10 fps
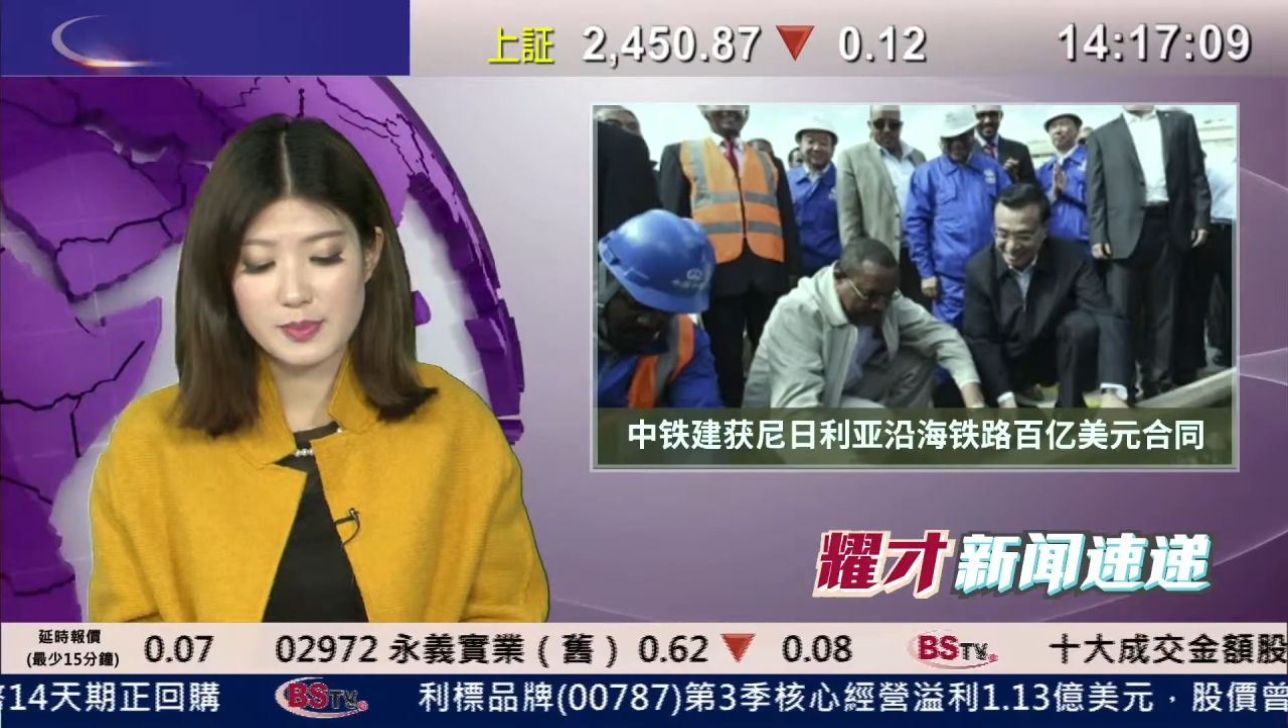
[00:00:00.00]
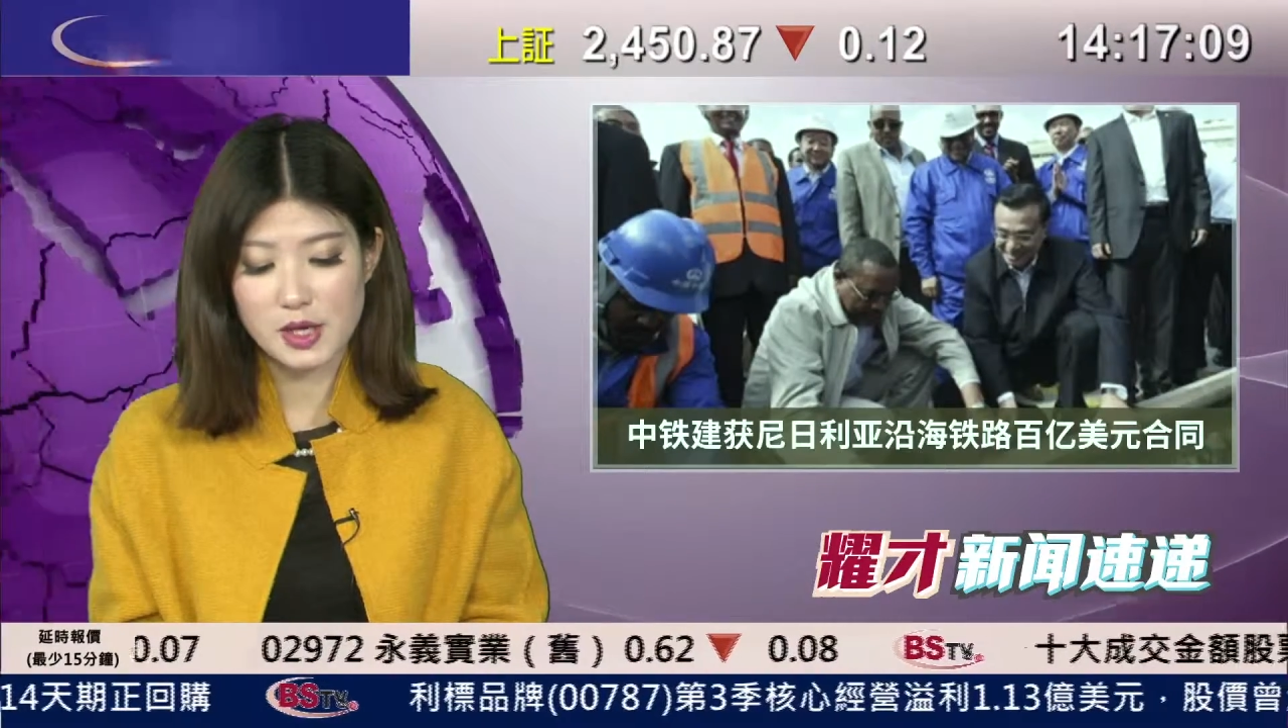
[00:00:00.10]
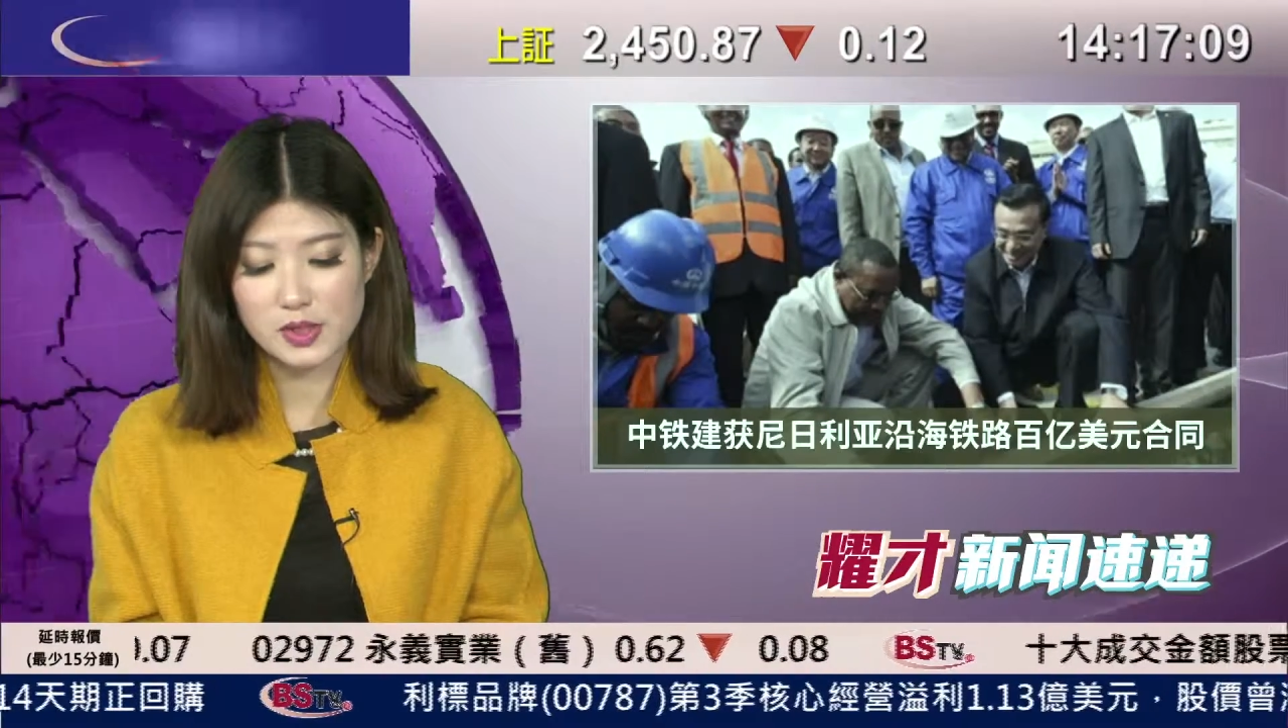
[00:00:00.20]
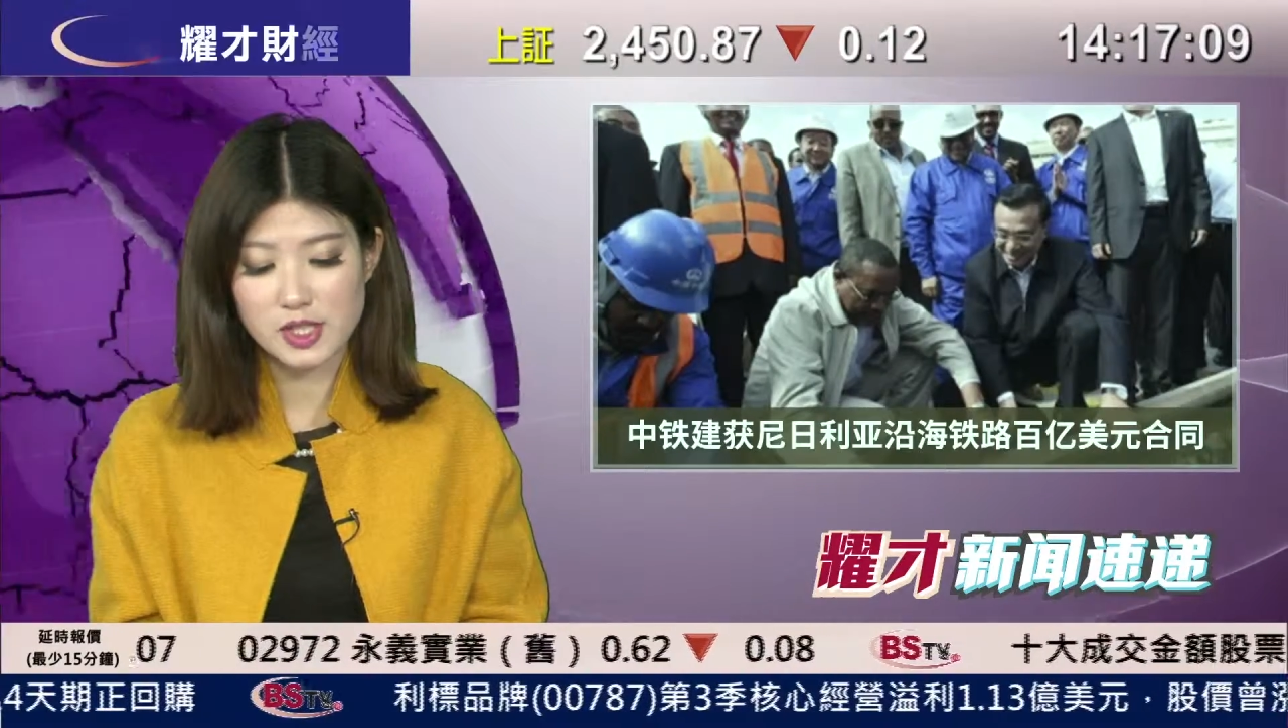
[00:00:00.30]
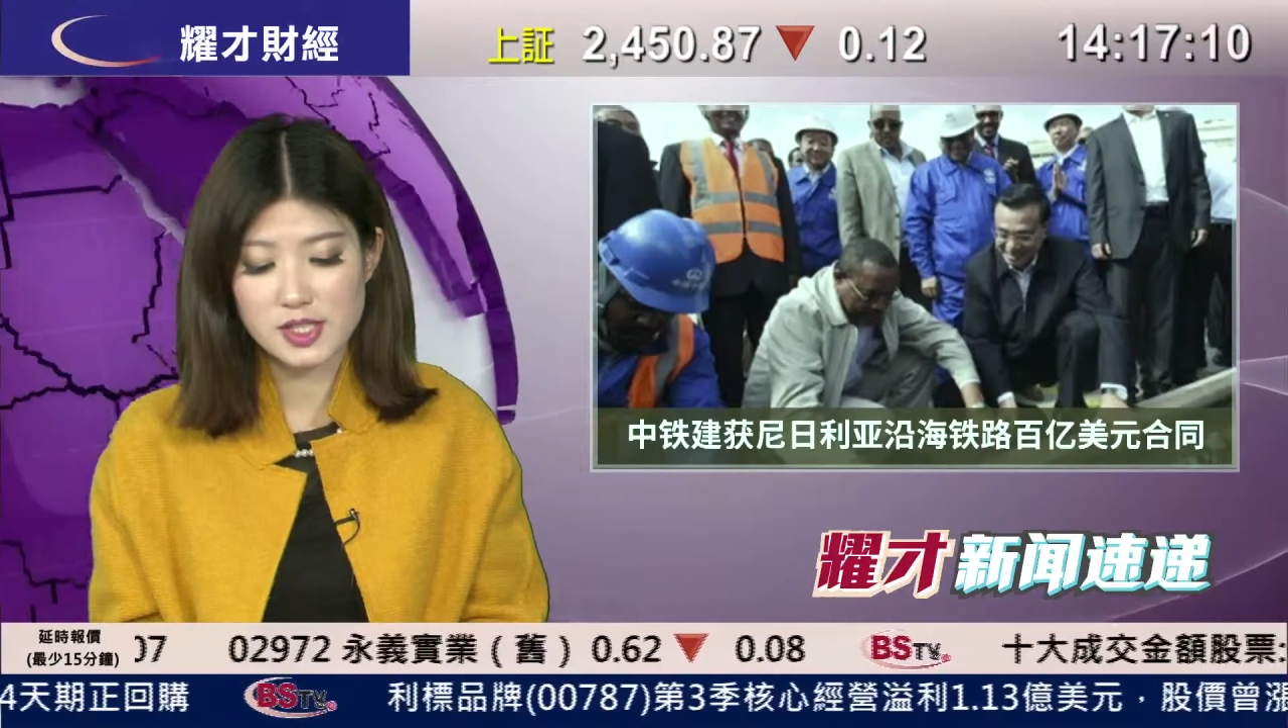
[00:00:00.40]

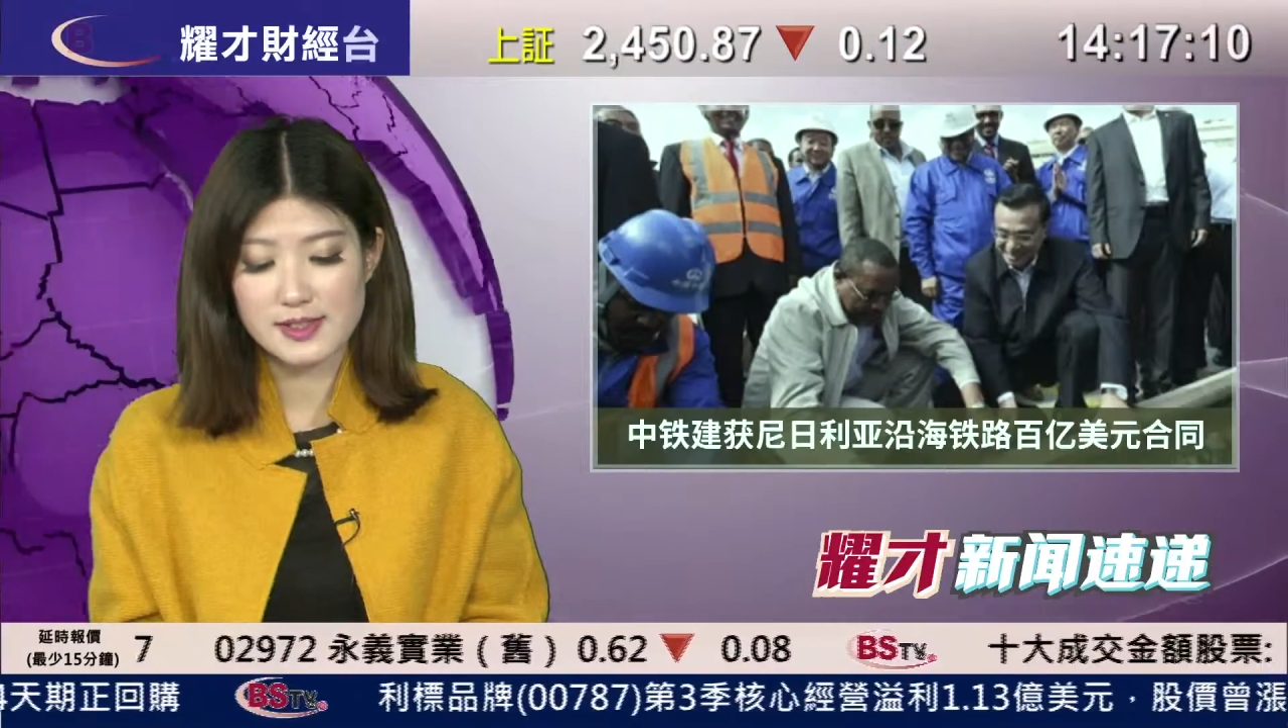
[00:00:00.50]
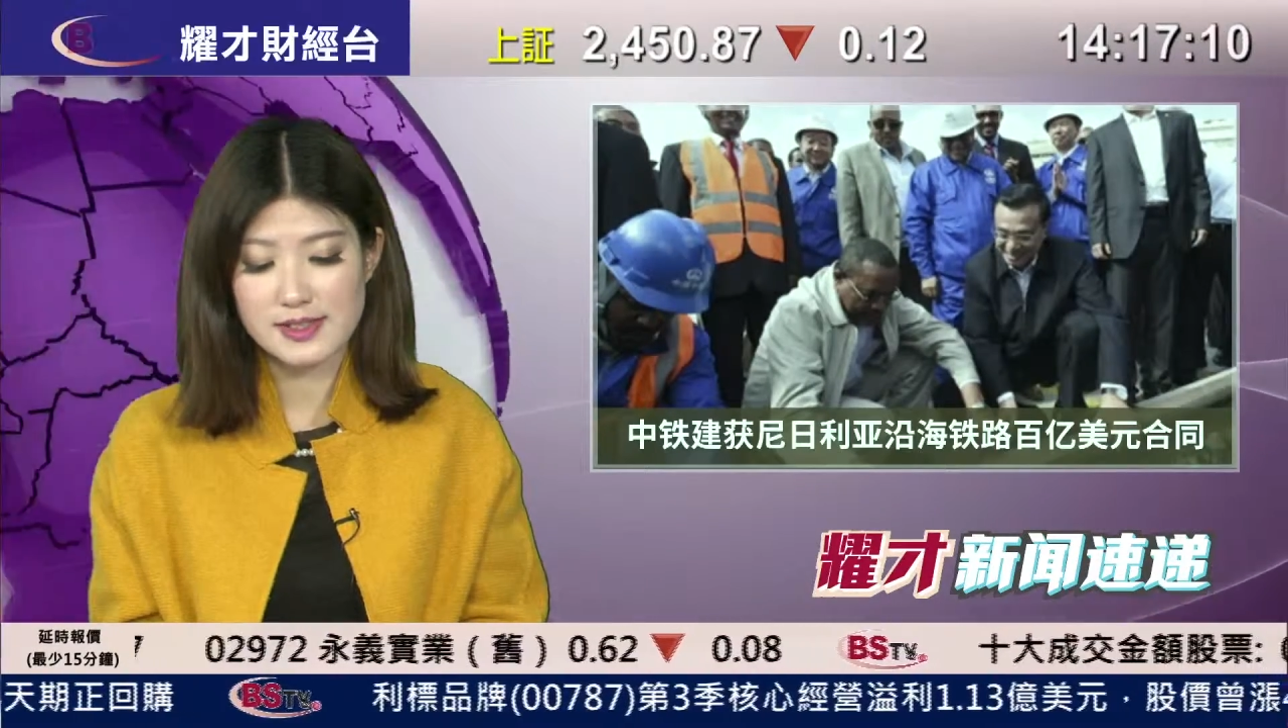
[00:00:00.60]
表示，